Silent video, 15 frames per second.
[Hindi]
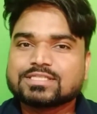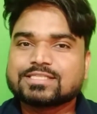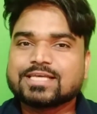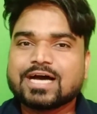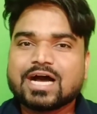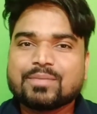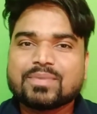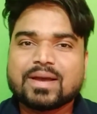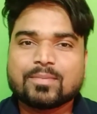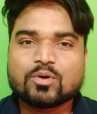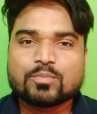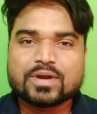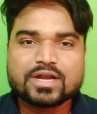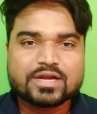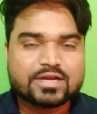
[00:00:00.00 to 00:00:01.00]
जहां पे आपको
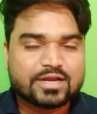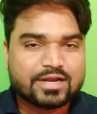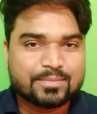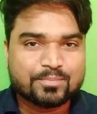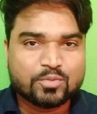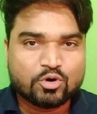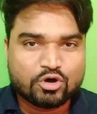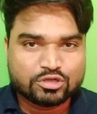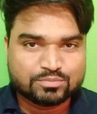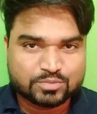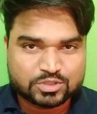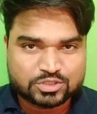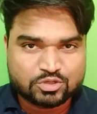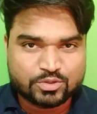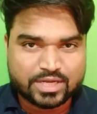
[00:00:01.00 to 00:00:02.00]
प्रेडिक्ट करना बहुत
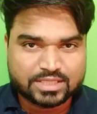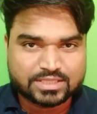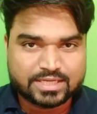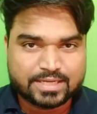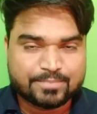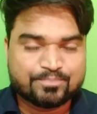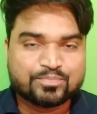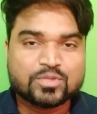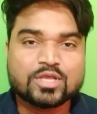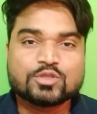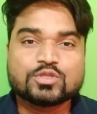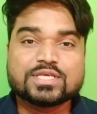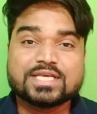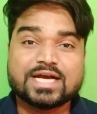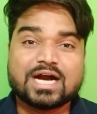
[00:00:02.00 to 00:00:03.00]
मुश्किल आता है
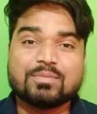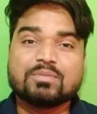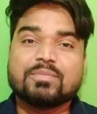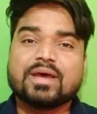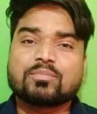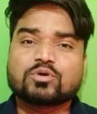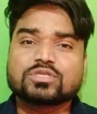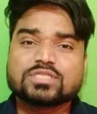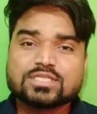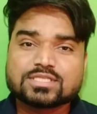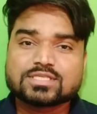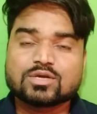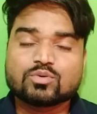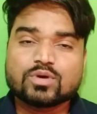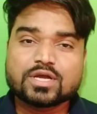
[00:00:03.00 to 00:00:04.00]
तो यहां पे मैं आपको
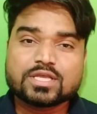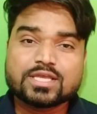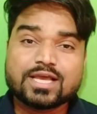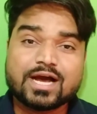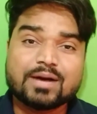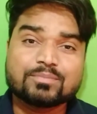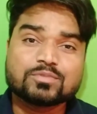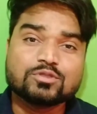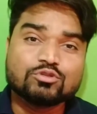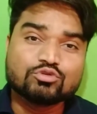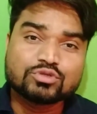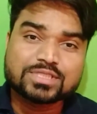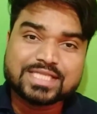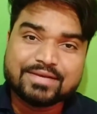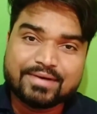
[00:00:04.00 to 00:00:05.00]
सजेस्ट करूंगा कि आप
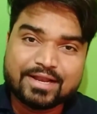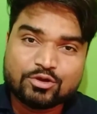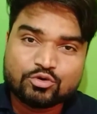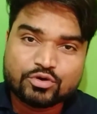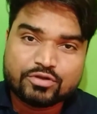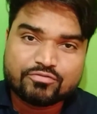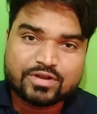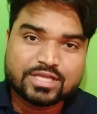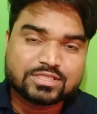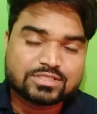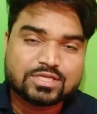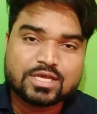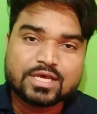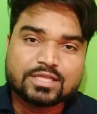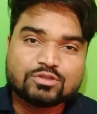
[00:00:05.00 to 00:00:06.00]
दूसरे वाले को
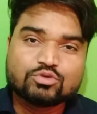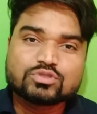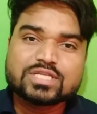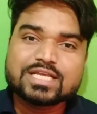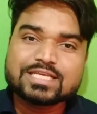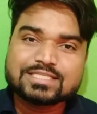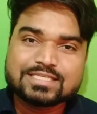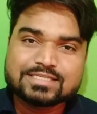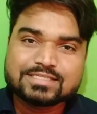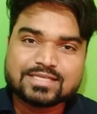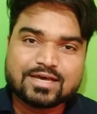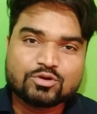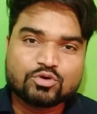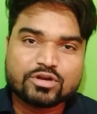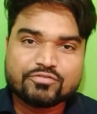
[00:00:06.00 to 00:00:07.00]
रेफरेंस दूसरे किसी
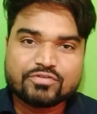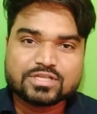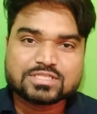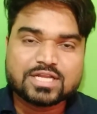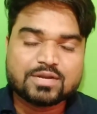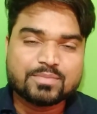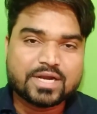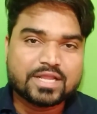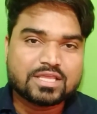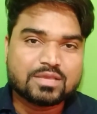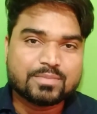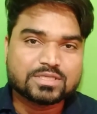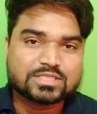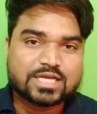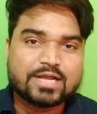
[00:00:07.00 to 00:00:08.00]
इंसान को रेफरेंस लाइन बनाने की
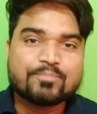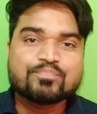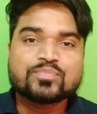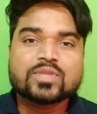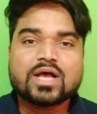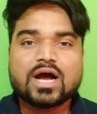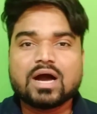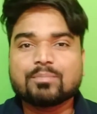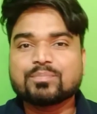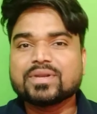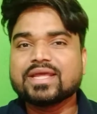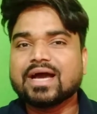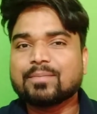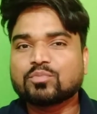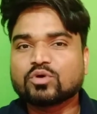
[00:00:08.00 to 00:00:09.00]
बजाय
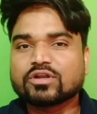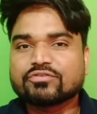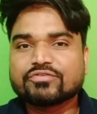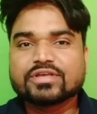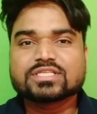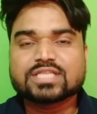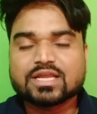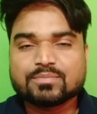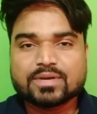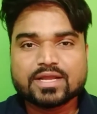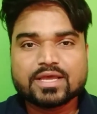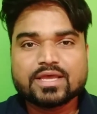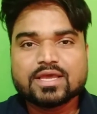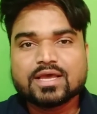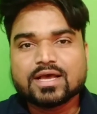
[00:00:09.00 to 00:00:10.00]
अपने आप को रेफरेंस लाइन
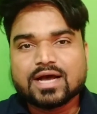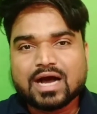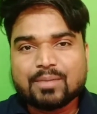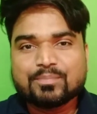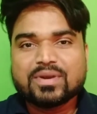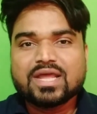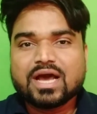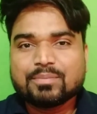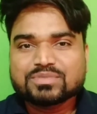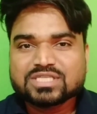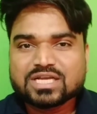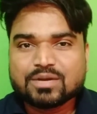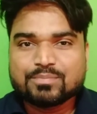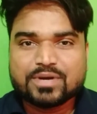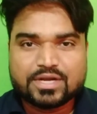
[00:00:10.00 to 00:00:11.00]
बनाए अपने आप से
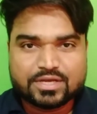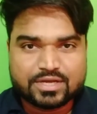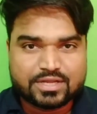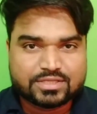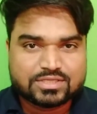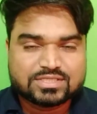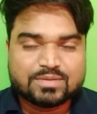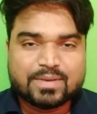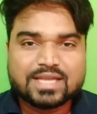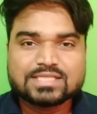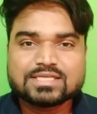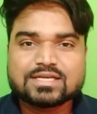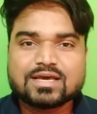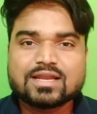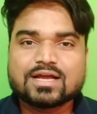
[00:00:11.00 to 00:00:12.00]
कंपीट करें जैसे मान
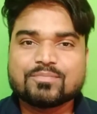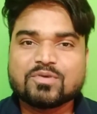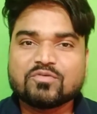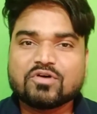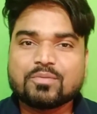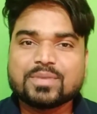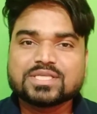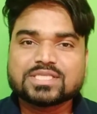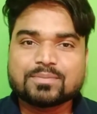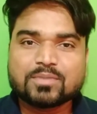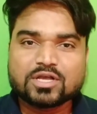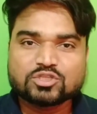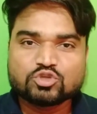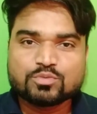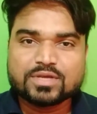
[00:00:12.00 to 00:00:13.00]
लीजिए कल का परफॉर्मेंस
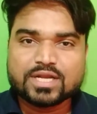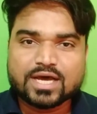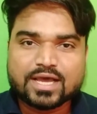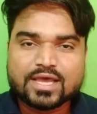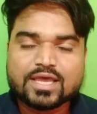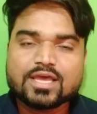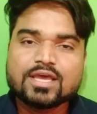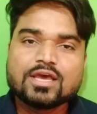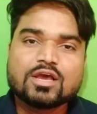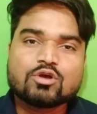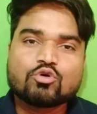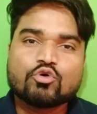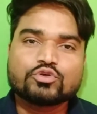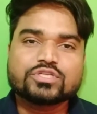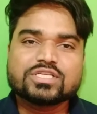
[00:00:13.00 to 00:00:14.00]
आपका जो भी रहा है
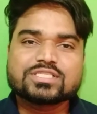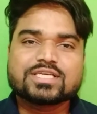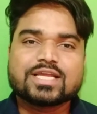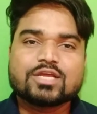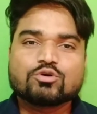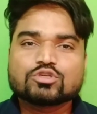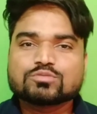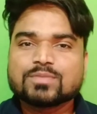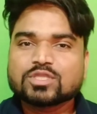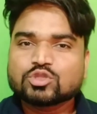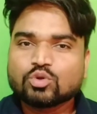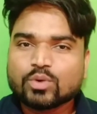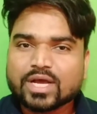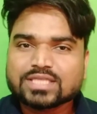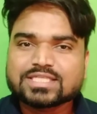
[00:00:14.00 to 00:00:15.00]
कोशिश करें उसमें
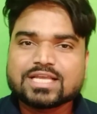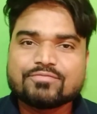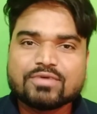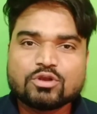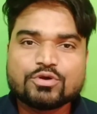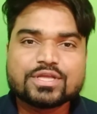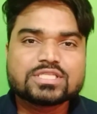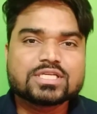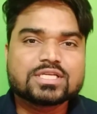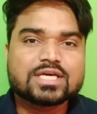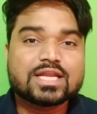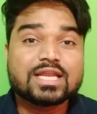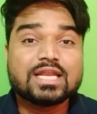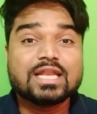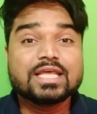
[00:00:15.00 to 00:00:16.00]
थोड़ा सा ही वैल्यूडेशन
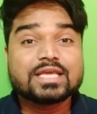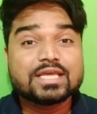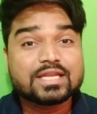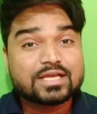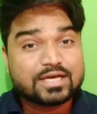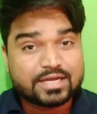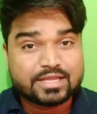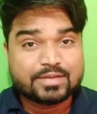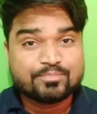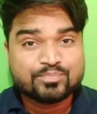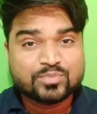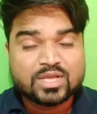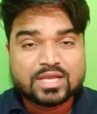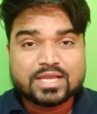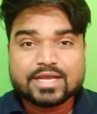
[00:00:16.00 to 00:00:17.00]
करें लेकिन करें
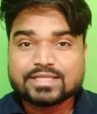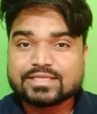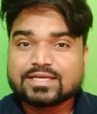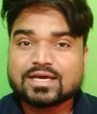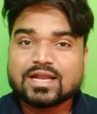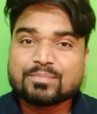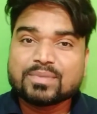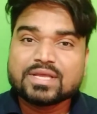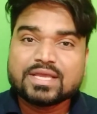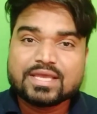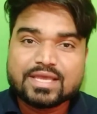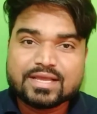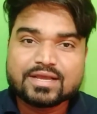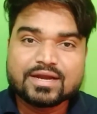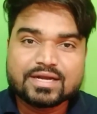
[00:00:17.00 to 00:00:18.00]
यदि कल आपने
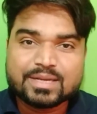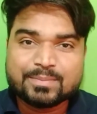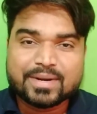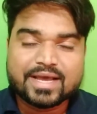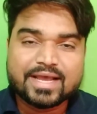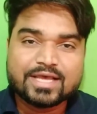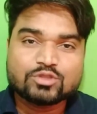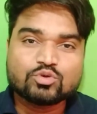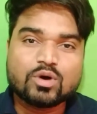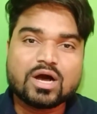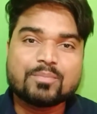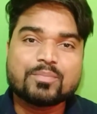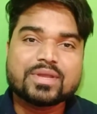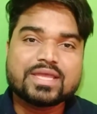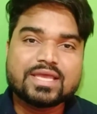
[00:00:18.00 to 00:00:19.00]
एक घंटे पढ़ाया तो
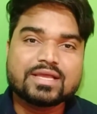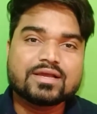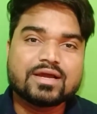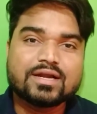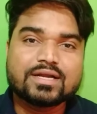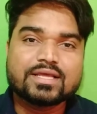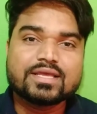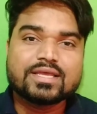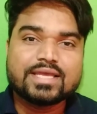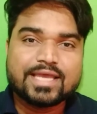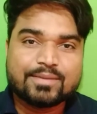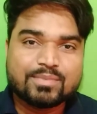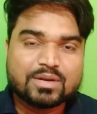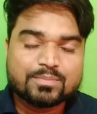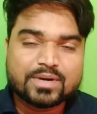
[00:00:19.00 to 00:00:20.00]
आप एक घंटे
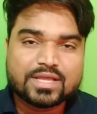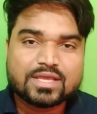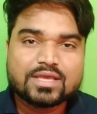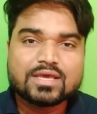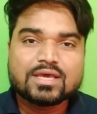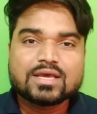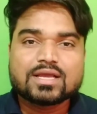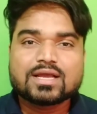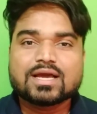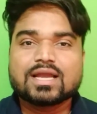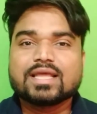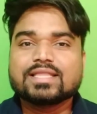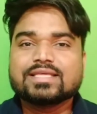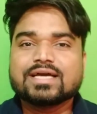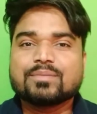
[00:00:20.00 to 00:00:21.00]
एक मिनट पढ़ें
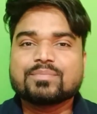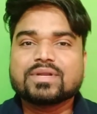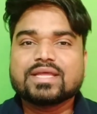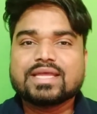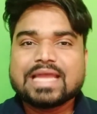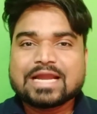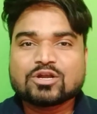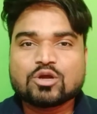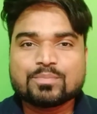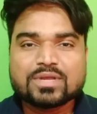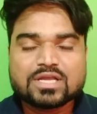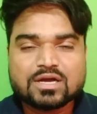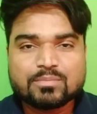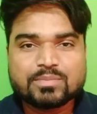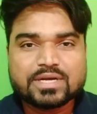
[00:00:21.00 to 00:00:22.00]
कल यदि आपने एक
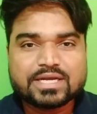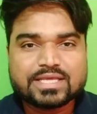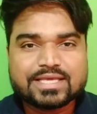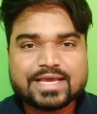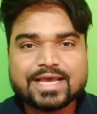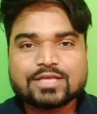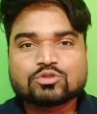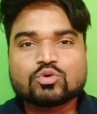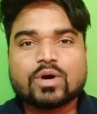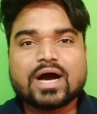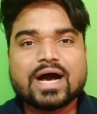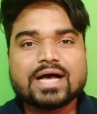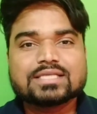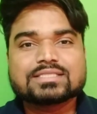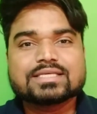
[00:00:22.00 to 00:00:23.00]
टॉपिक कंप्लीट किया है तो
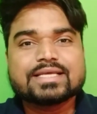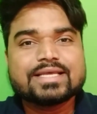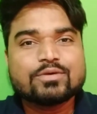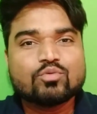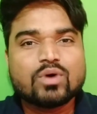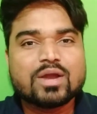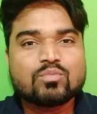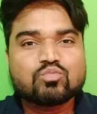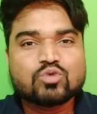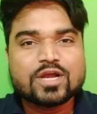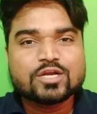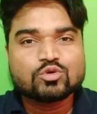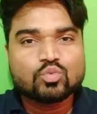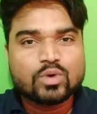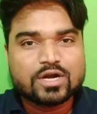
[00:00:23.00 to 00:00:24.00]
आज
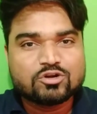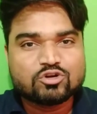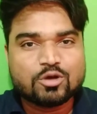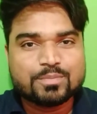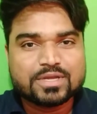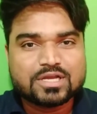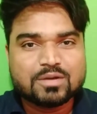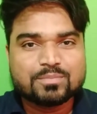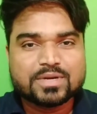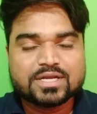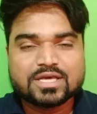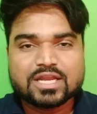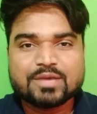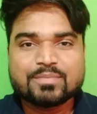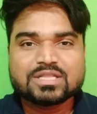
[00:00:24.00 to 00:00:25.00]
1.1 टॉपिक कंप्लीट
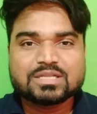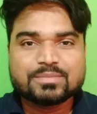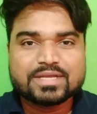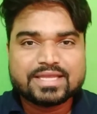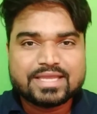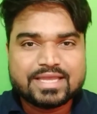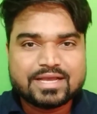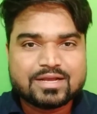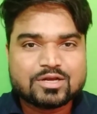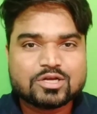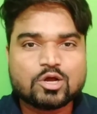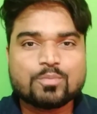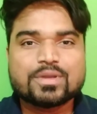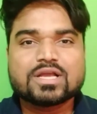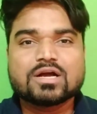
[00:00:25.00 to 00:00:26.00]
करें मतलब एक
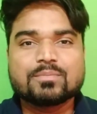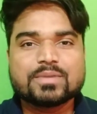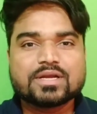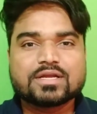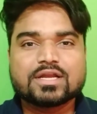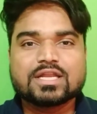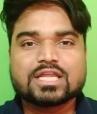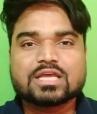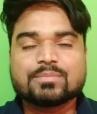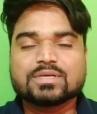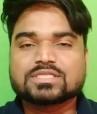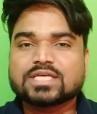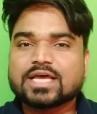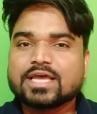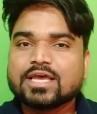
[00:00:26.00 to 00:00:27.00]
टॉपिक कंप्लीट करने के
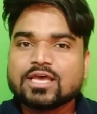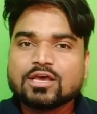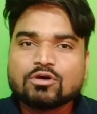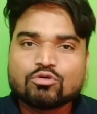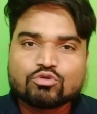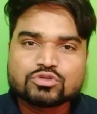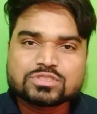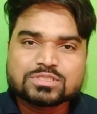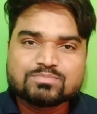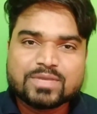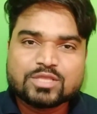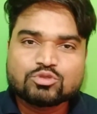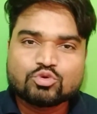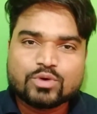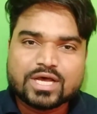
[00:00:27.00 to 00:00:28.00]
बजाय
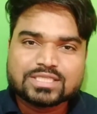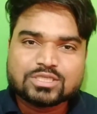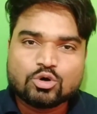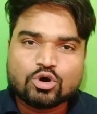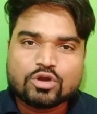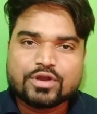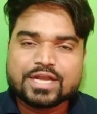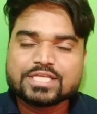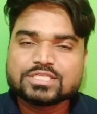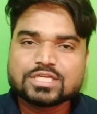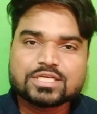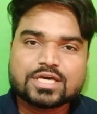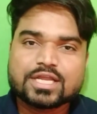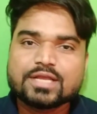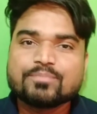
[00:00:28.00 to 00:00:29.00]
उसमें थोड़ा सा और एडिशन
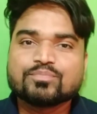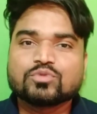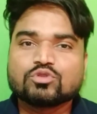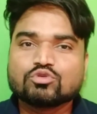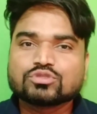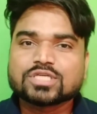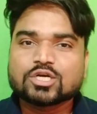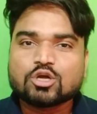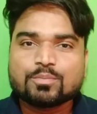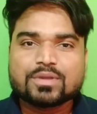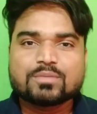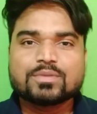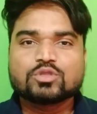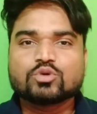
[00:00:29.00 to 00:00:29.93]
करें दूसरा टॉपिक भी